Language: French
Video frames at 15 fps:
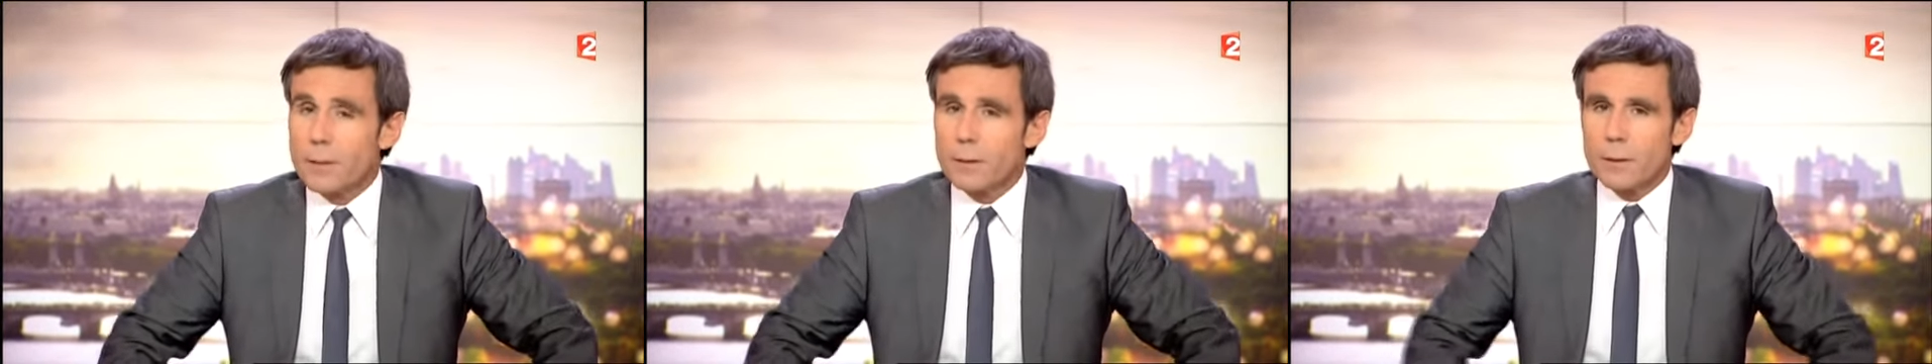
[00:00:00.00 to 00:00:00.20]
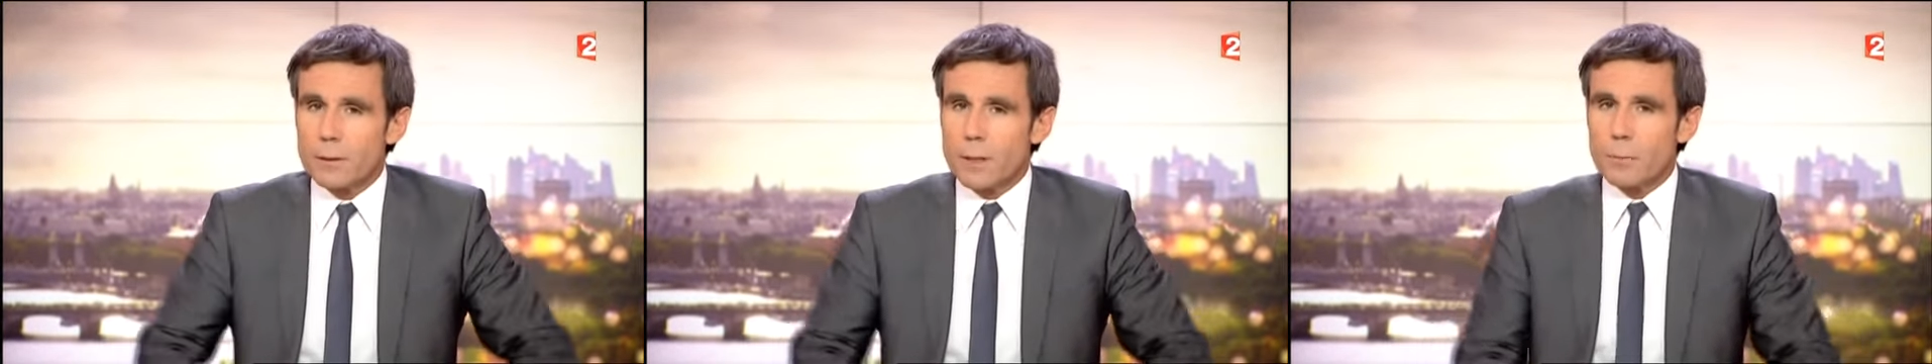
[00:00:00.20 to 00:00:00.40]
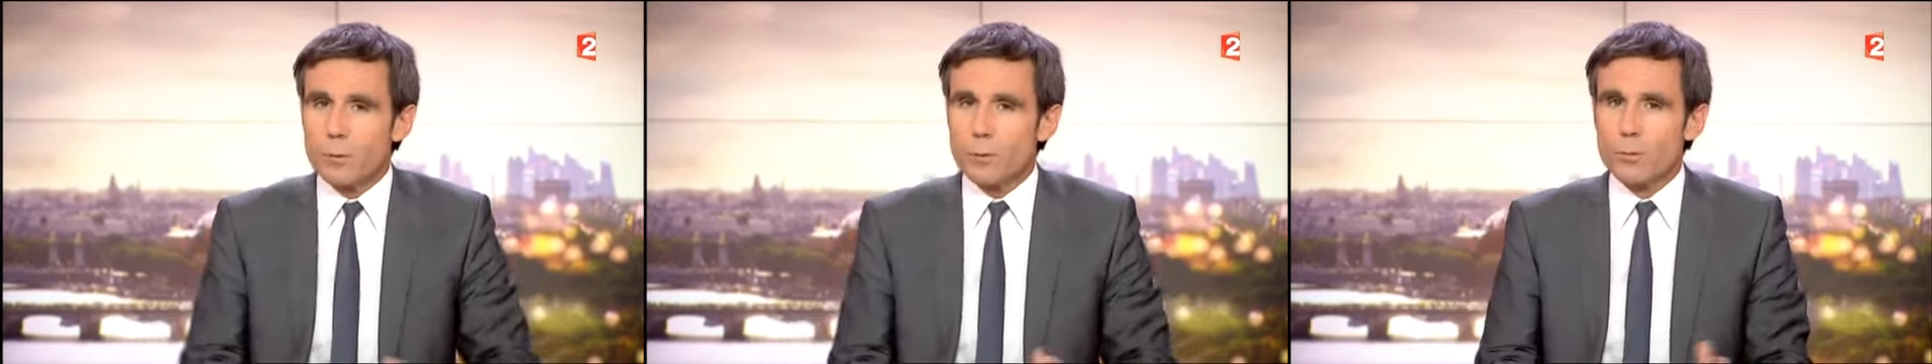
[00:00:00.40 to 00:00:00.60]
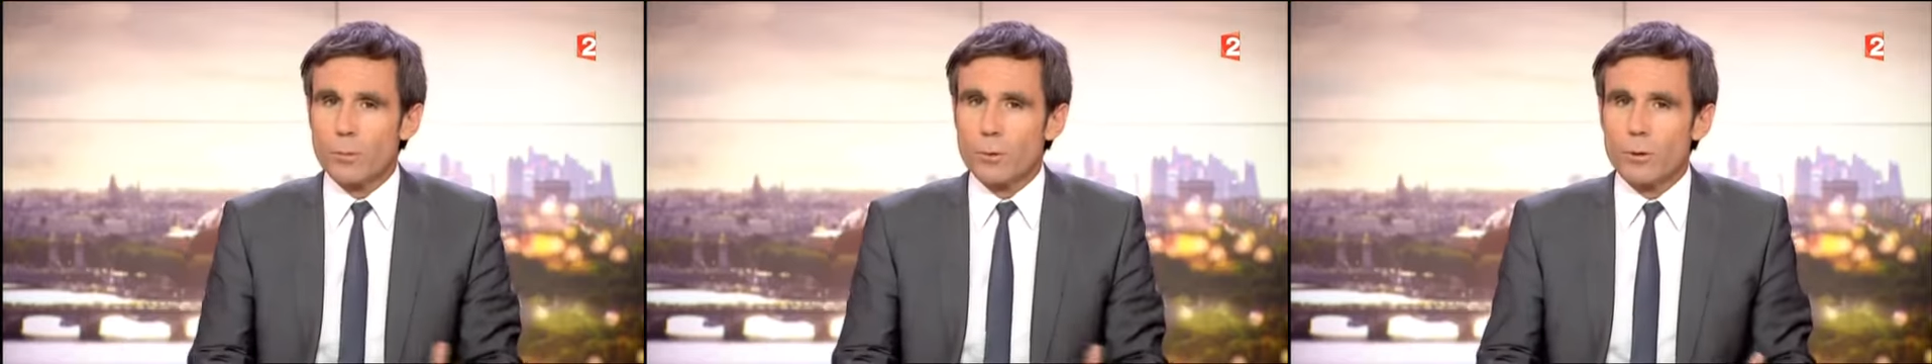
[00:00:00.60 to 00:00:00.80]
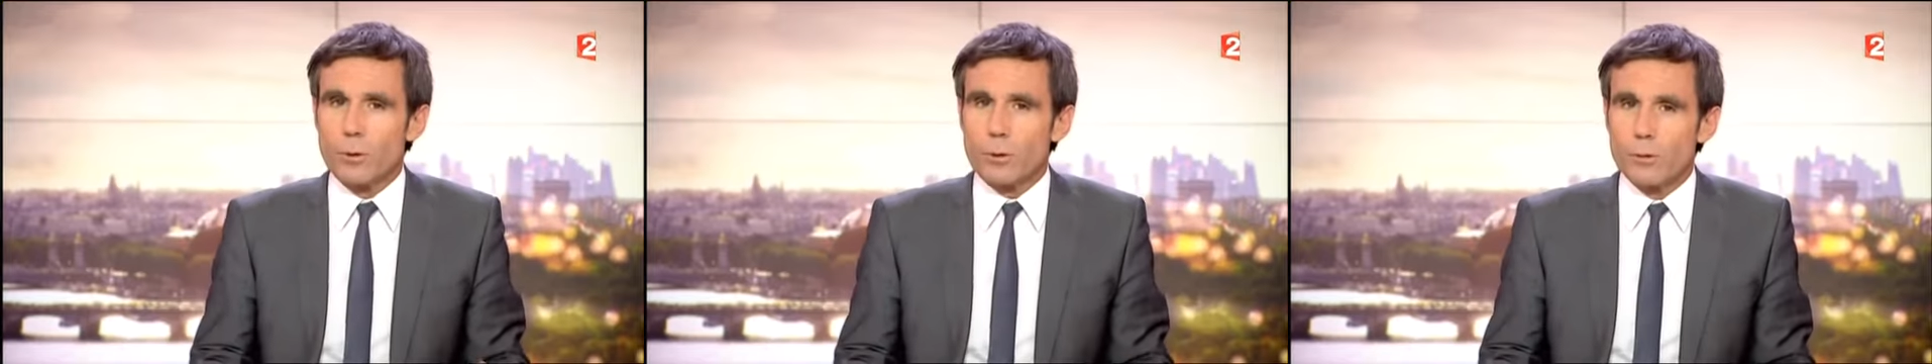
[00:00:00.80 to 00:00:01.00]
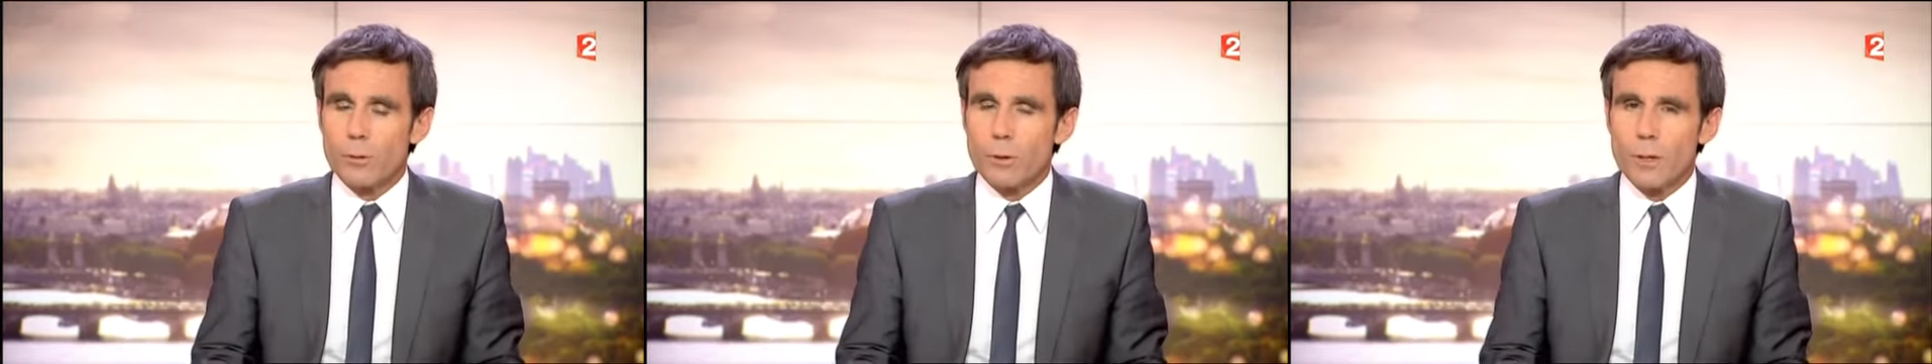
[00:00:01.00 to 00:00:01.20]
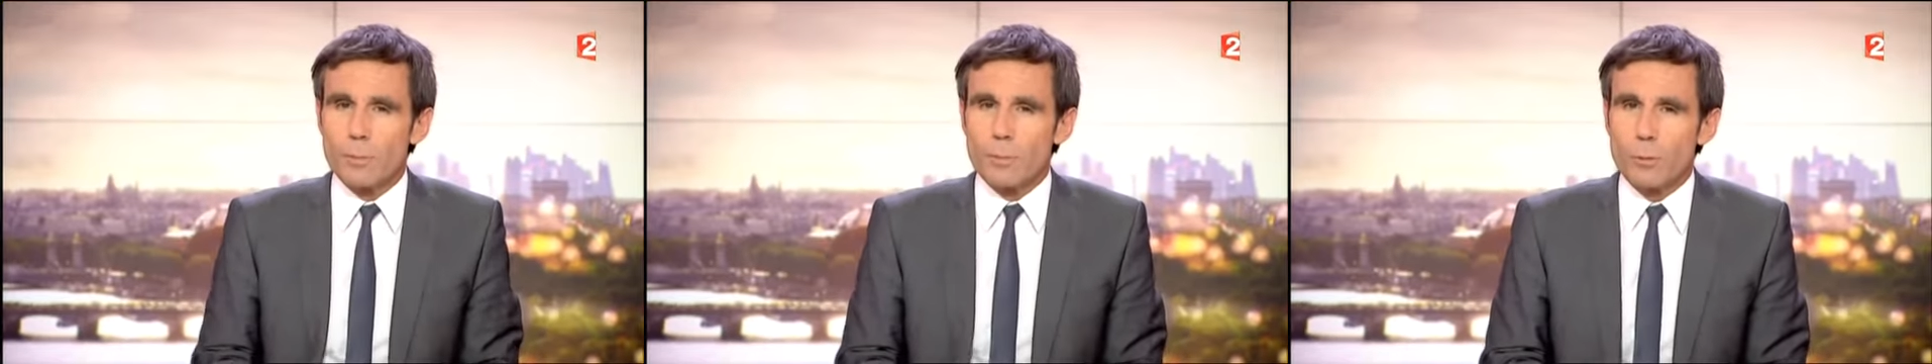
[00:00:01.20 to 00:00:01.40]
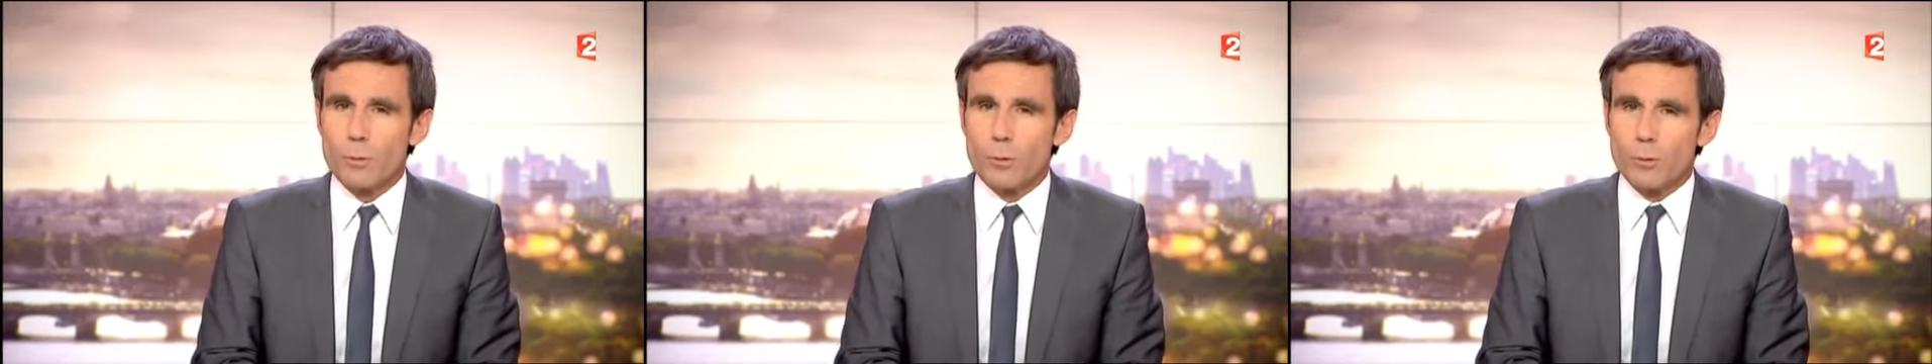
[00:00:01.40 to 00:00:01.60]
c'est un tableau de bord de
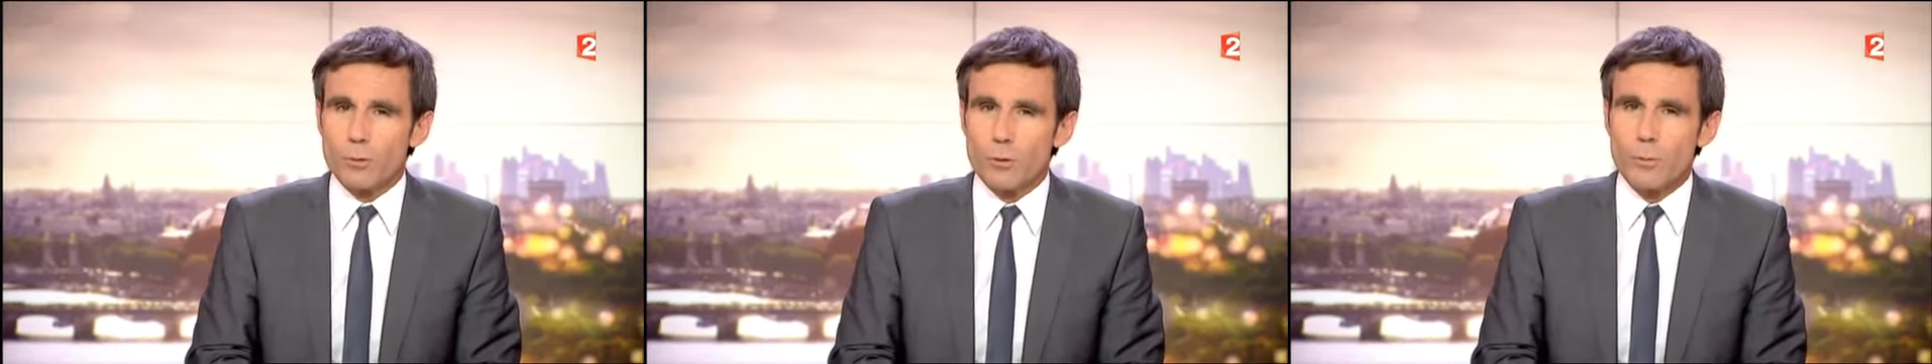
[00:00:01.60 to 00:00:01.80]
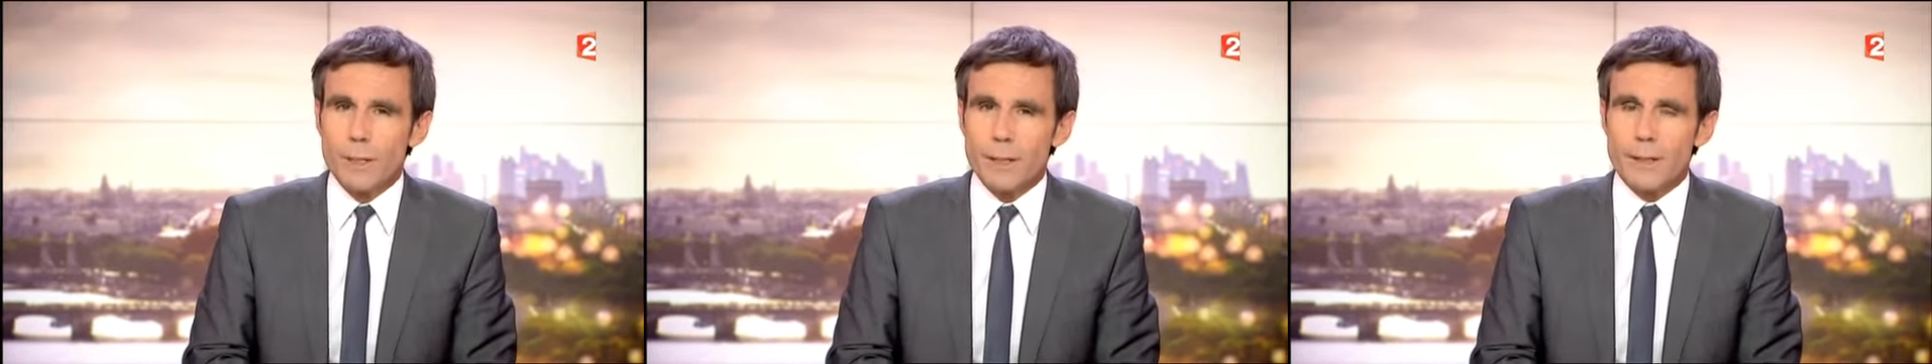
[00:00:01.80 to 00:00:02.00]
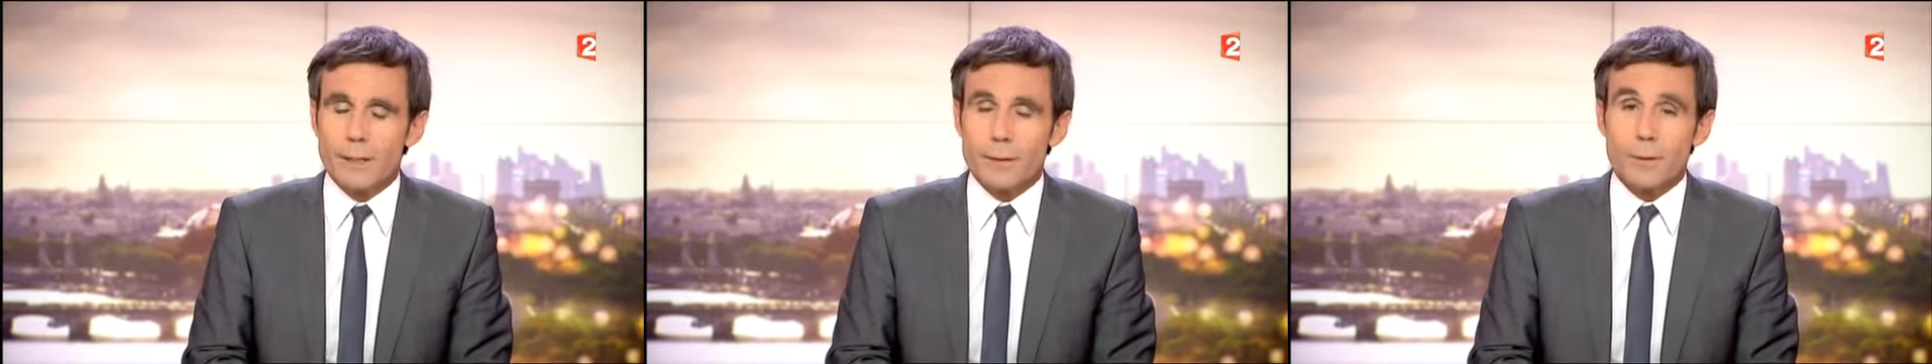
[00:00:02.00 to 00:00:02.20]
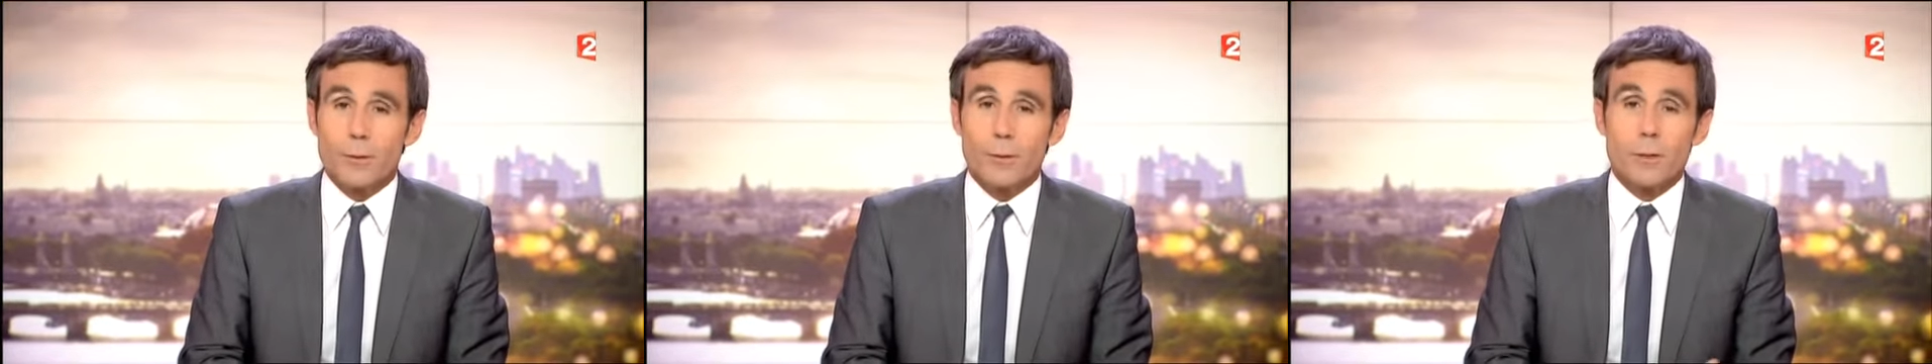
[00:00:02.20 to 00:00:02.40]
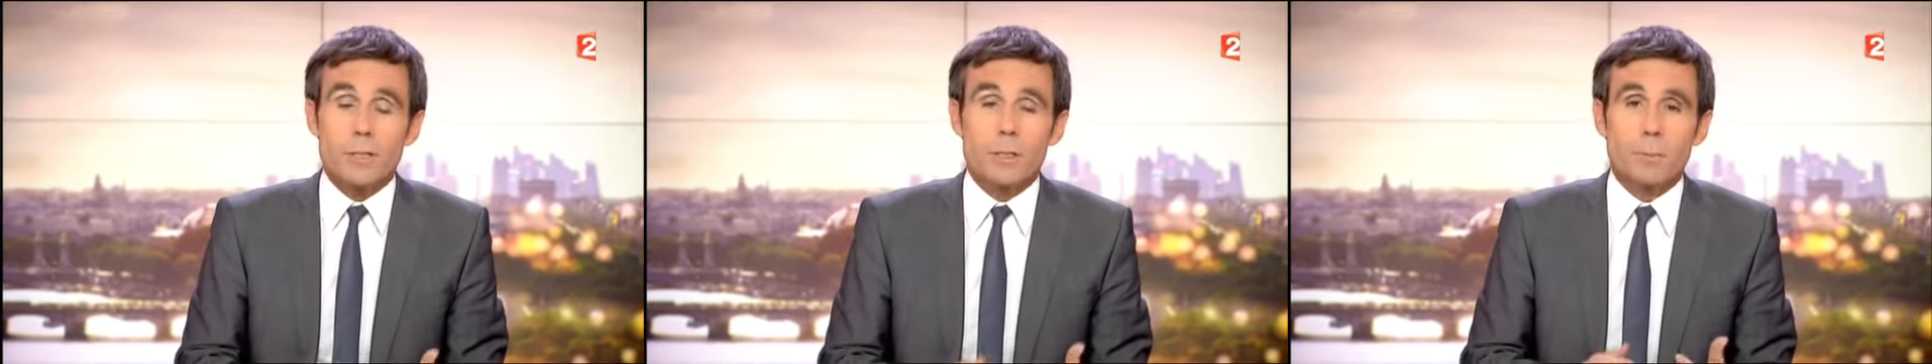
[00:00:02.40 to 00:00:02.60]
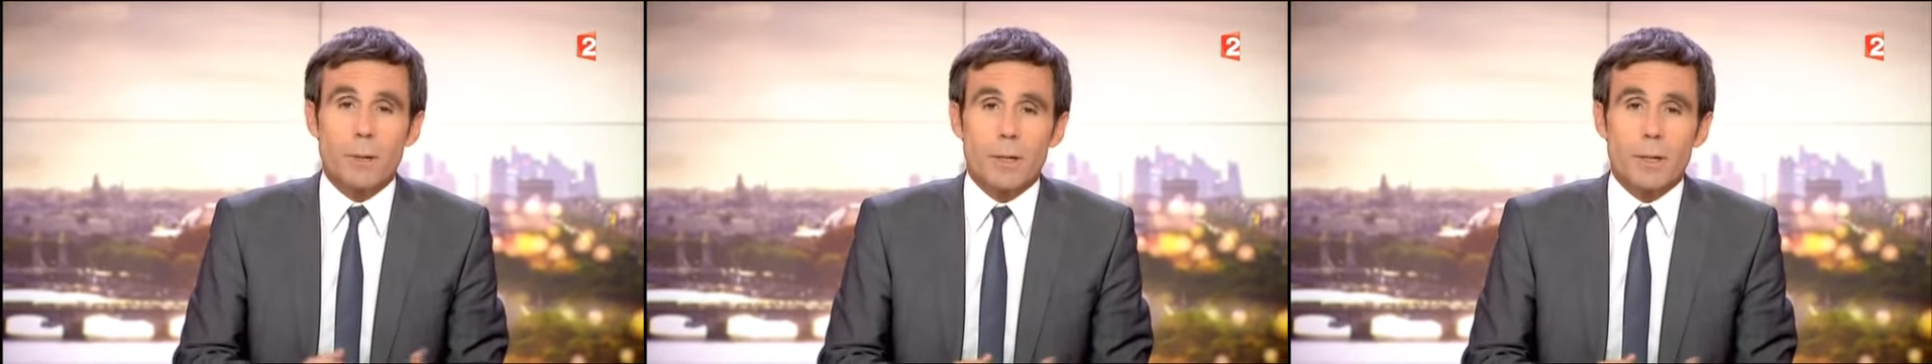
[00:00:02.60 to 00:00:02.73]
l'impôt en 2014,